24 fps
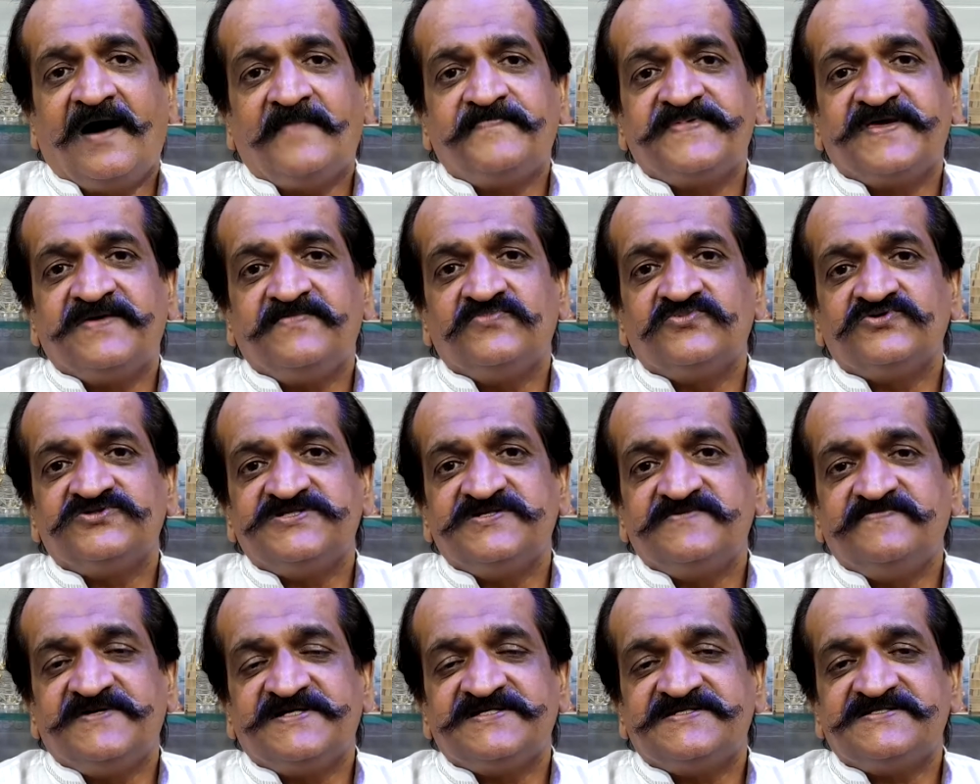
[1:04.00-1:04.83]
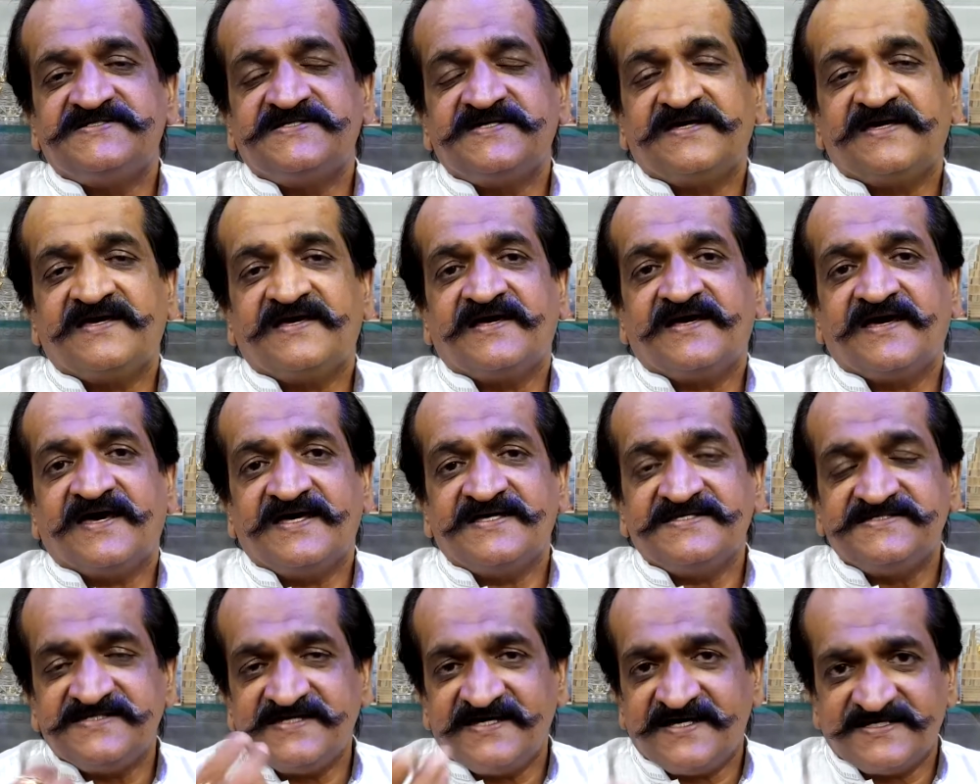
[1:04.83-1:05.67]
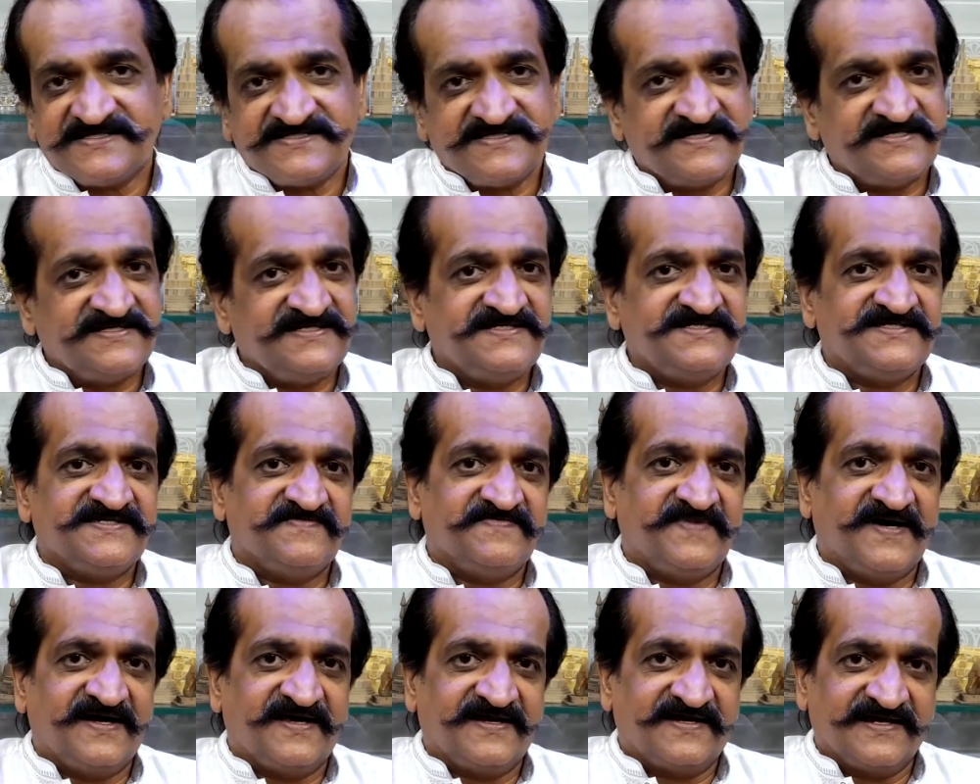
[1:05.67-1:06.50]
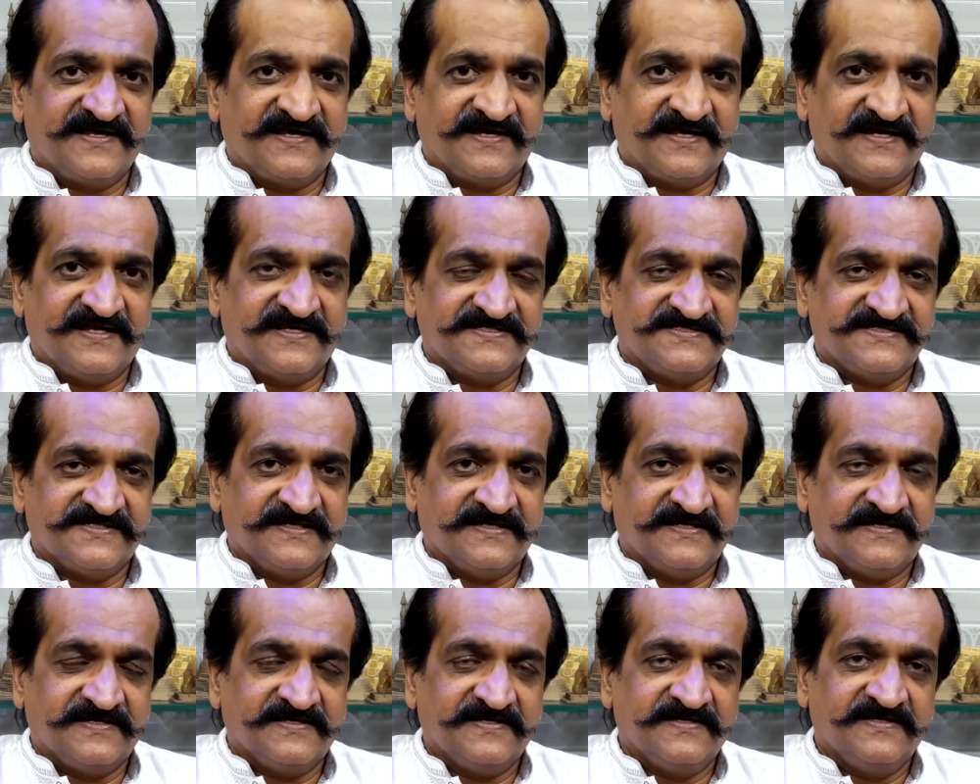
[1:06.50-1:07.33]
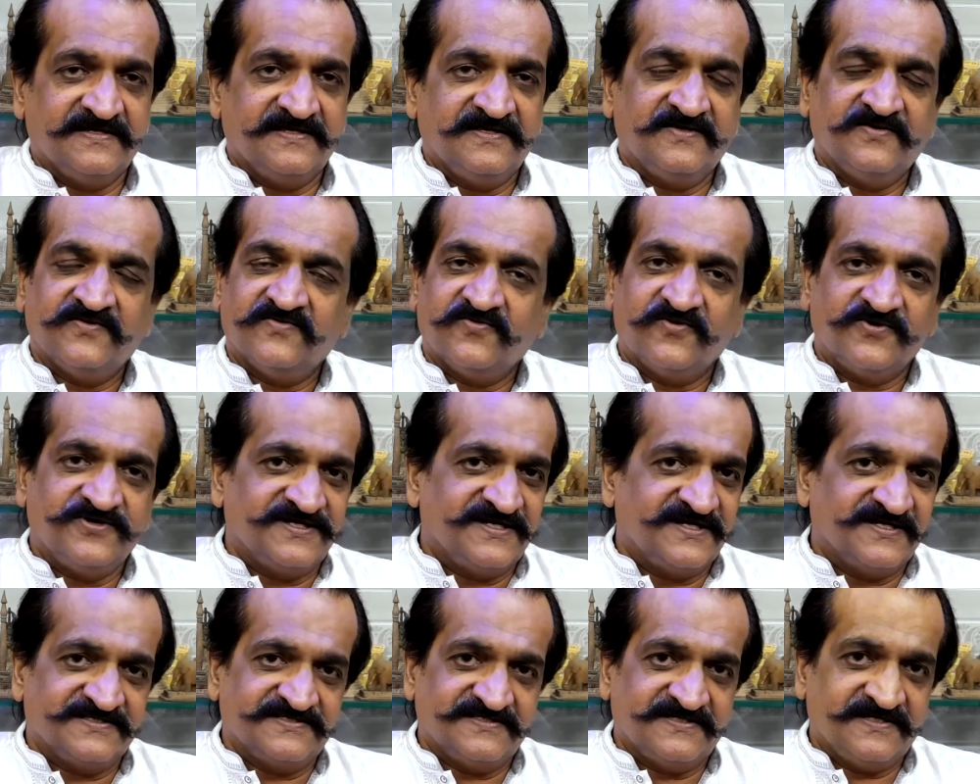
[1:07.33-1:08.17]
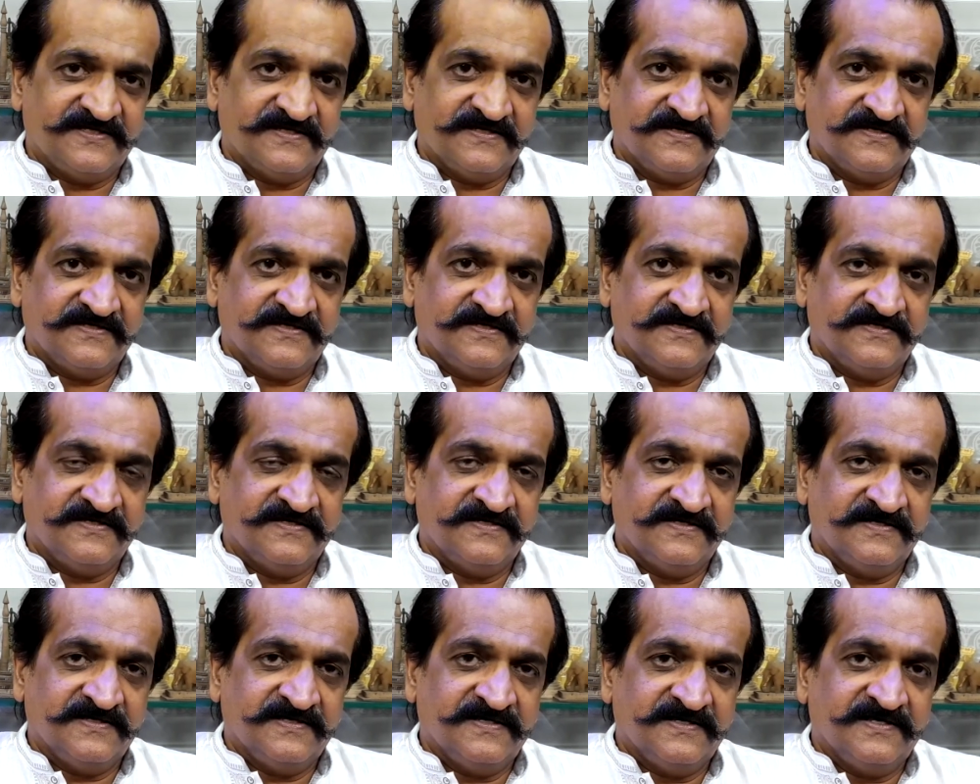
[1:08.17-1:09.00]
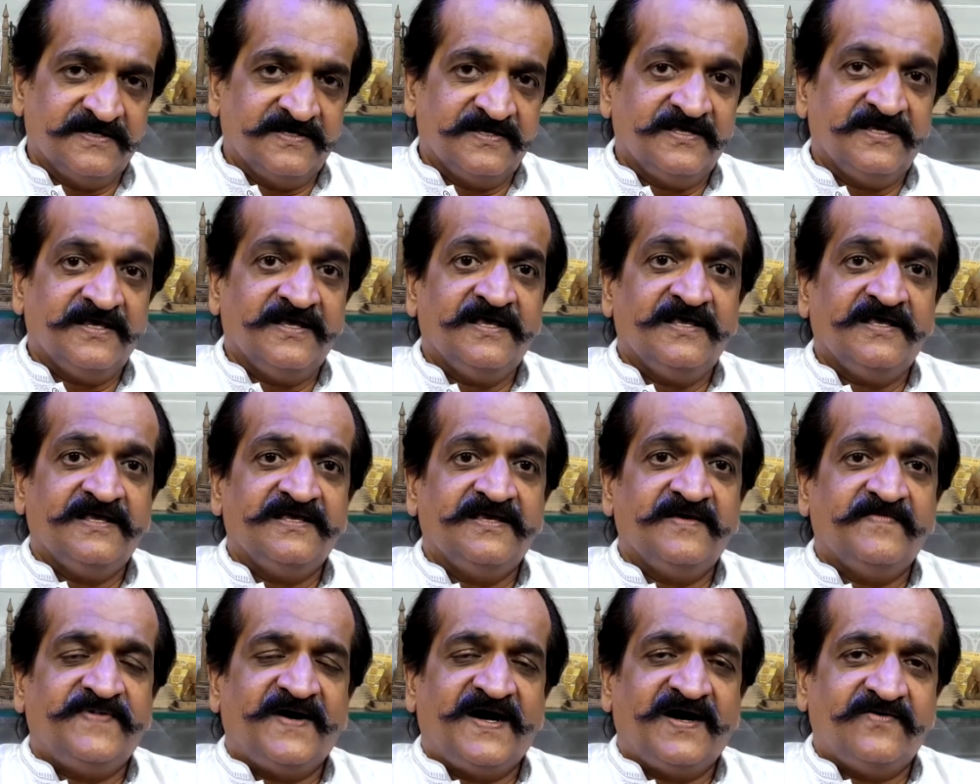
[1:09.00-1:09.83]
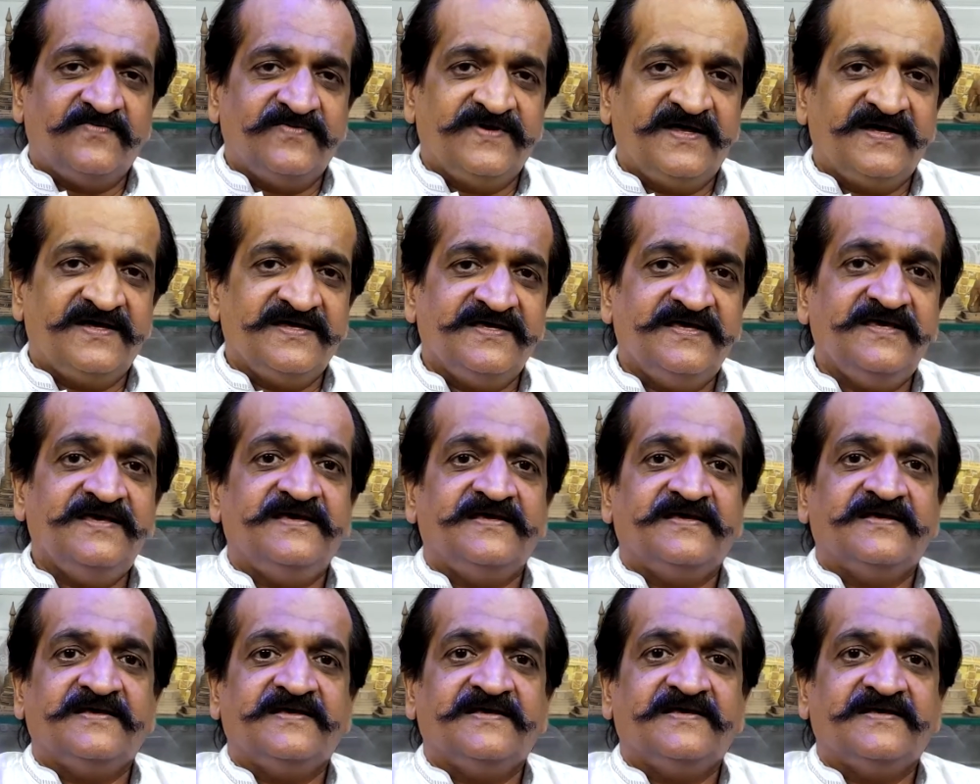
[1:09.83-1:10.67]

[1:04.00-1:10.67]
आपकी मुसीबत से कैसे आसानी से बाहर निकाला जाए वही रहती है ये भावना ही